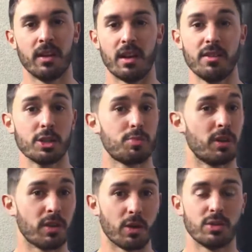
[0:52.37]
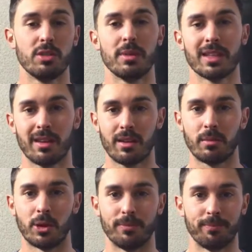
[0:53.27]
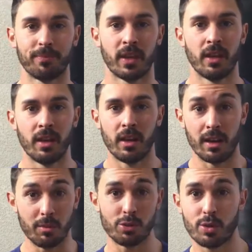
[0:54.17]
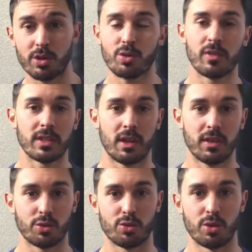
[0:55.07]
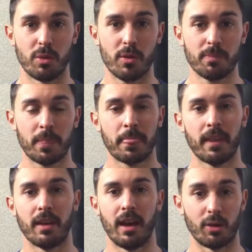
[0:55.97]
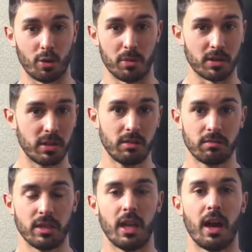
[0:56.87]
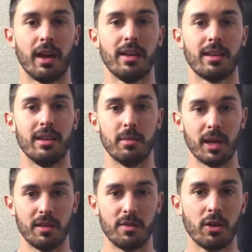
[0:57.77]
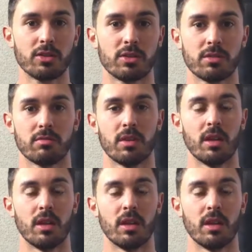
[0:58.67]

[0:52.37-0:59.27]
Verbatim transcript: L'inverse peut être vrai aussi, mais très rarement. La musculation va servir justement à compenser et à rééquilibrer les forces,